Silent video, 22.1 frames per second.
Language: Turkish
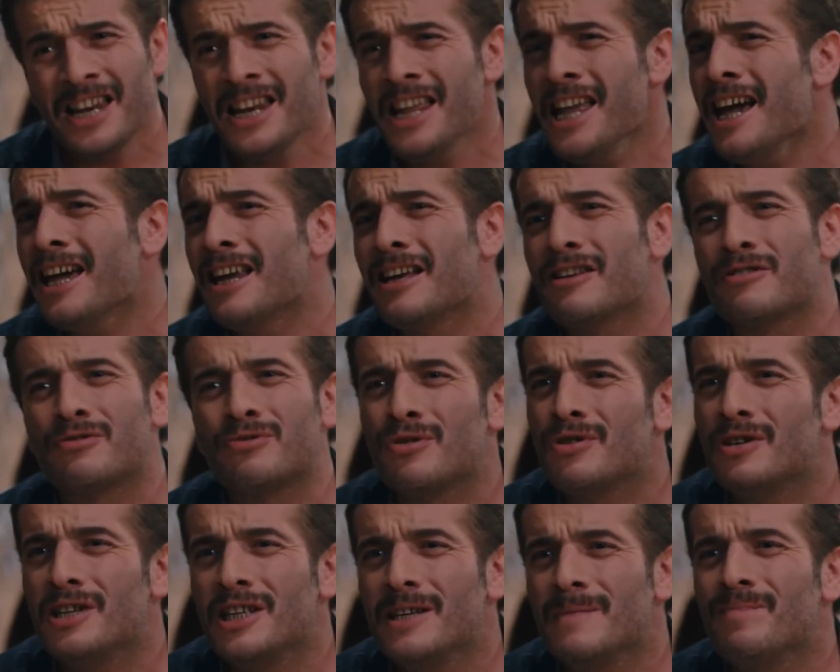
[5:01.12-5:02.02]
Ne yalan
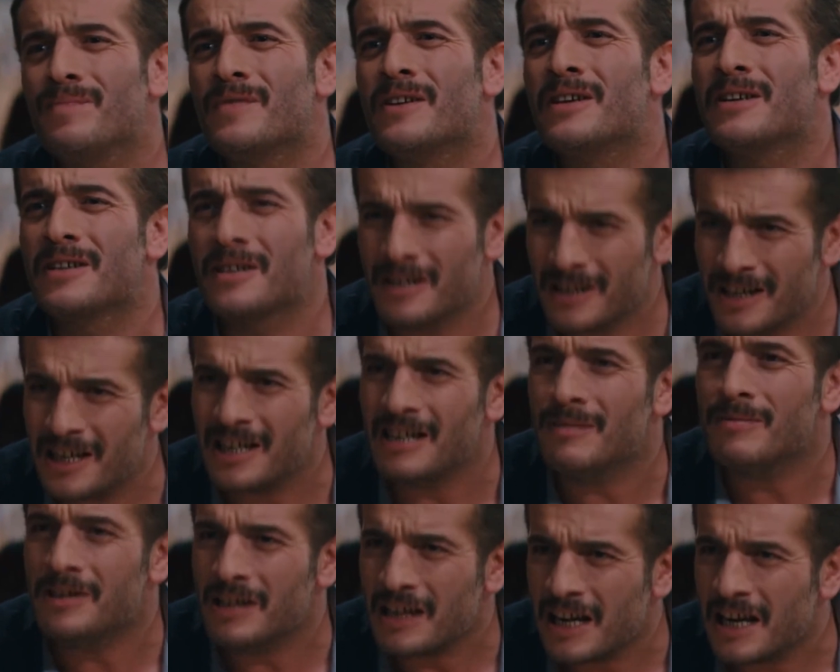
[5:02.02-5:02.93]
söyleyeyim,
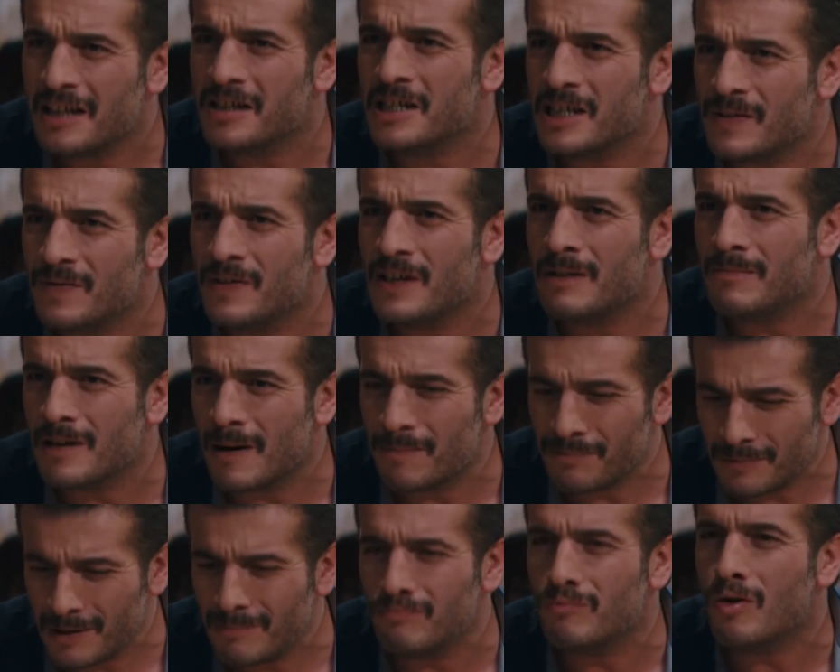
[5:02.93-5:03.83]
yeni bir tane dizi film
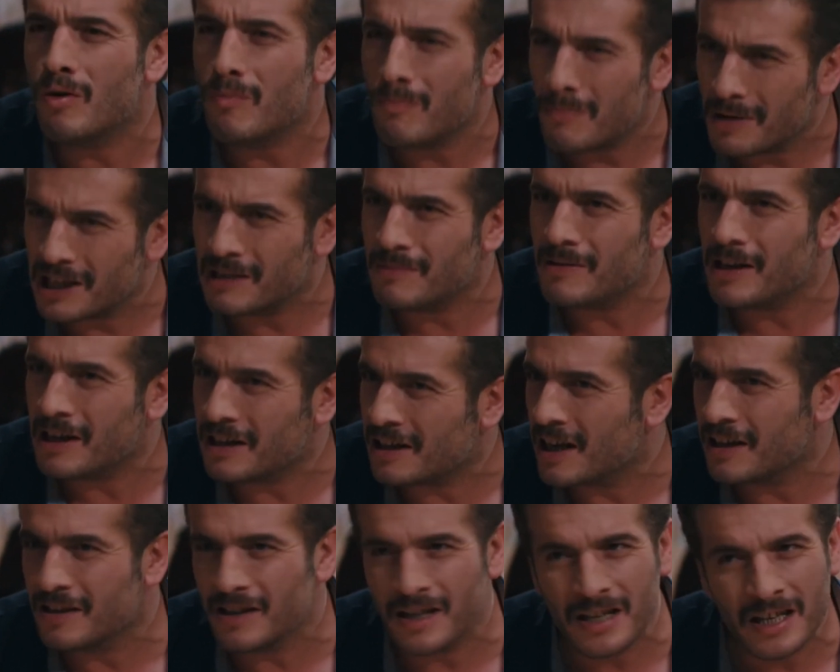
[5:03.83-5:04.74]
yaptım. Bomba gibi
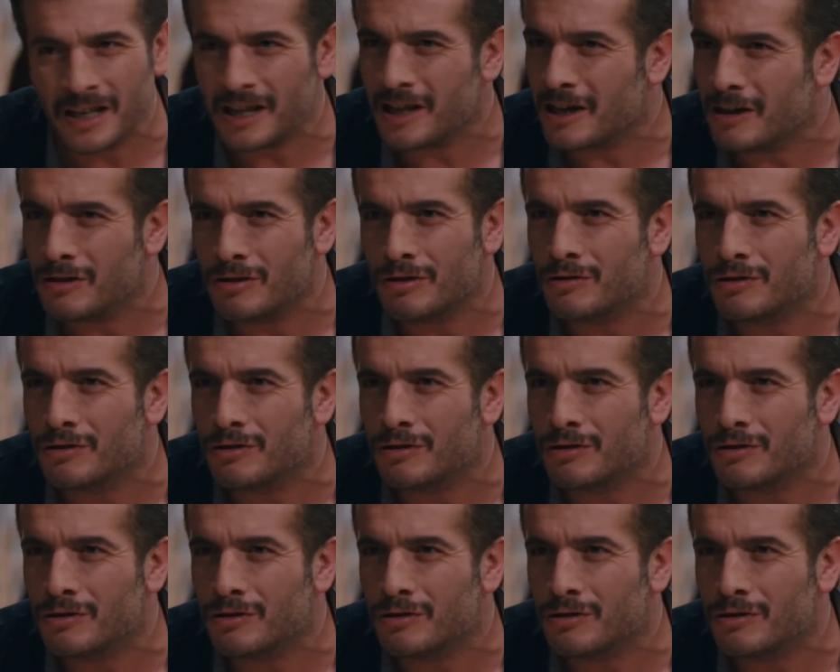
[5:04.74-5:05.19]
ekranlara geri